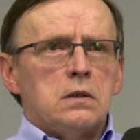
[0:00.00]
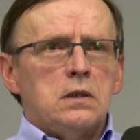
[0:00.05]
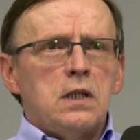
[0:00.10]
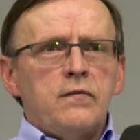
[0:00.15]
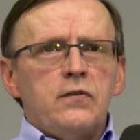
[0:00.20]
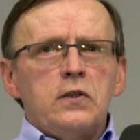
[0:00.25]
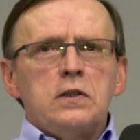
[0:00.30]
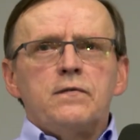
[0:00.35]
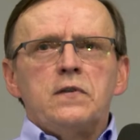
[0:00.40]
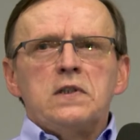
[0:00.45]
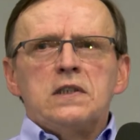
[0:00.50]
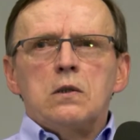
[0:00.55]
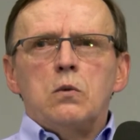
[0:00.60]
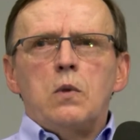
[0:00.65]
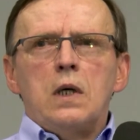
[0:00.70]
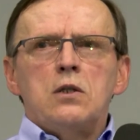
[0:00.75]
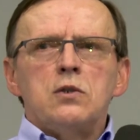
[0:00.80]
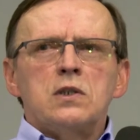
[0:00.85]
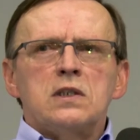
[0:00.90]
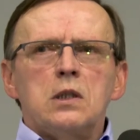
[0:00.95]
Nawet
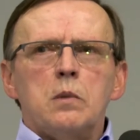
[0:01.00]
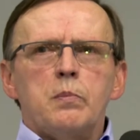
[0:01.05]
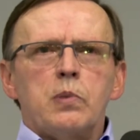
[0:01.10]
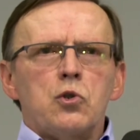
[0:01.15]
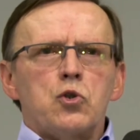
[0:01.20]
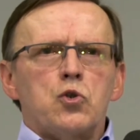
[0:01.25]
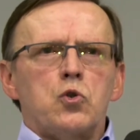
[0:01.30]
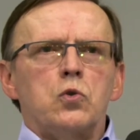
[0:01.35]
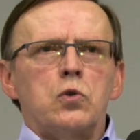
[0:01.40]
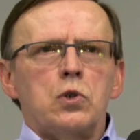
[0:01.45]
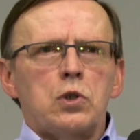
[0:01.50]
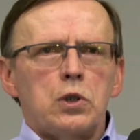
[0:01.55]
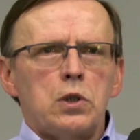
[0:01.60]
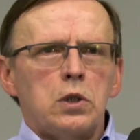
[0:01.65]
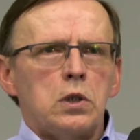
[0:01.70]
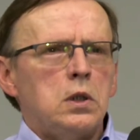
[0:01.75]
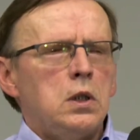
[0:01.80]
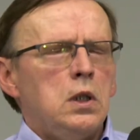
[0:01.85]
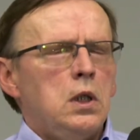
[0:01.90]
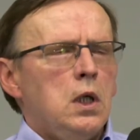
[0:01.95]
wysyłając te
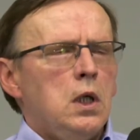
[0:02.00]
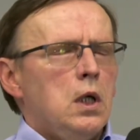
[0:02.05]
broszurki